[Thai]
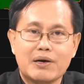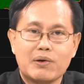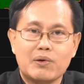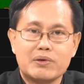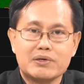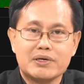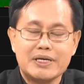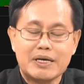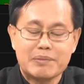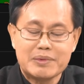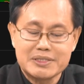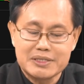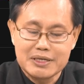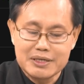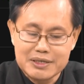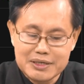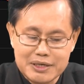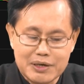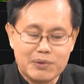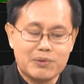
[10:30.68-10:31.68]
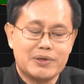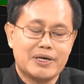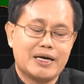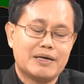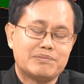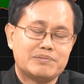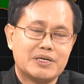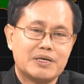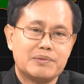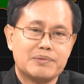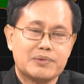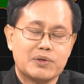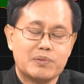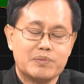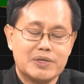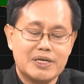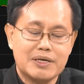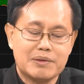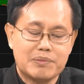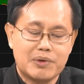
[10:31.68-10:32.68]
คตก็ยังเป็นสีเขียวนะครับยังกลุ่ม
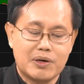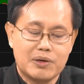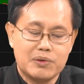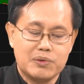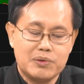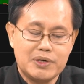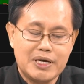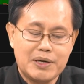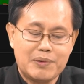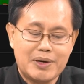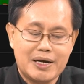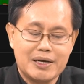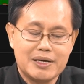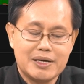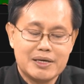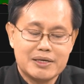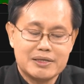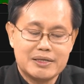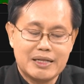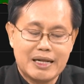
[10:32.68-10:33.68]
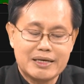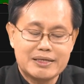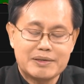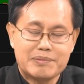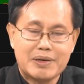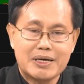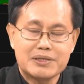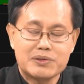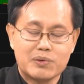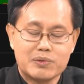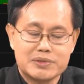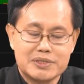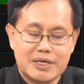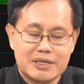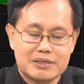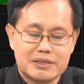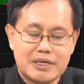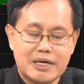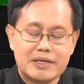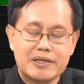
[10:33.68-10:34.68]
ที่ยังพอลุ้นได้ว่าหลังจากพักตัวเสร็จ
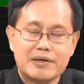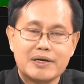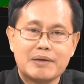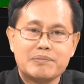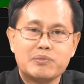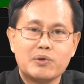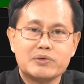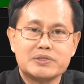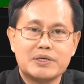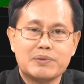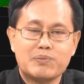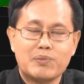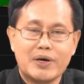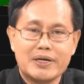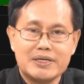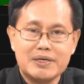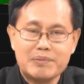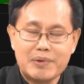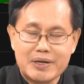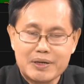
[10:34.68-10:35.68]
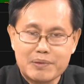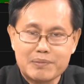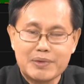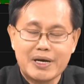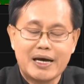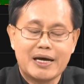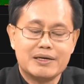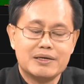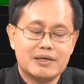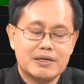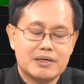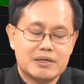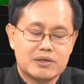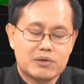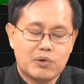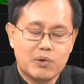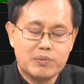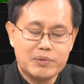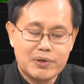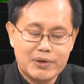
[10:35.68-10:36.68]
ถ้านรับพวก10วันยี่ปันทำงาน
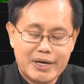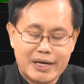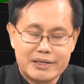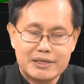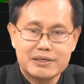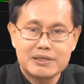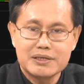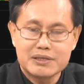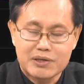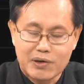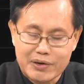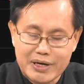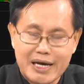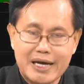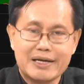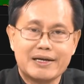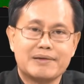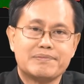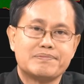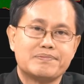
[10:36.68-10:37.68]
งมีโอกาสที่ขึ้นต่อได้ครับ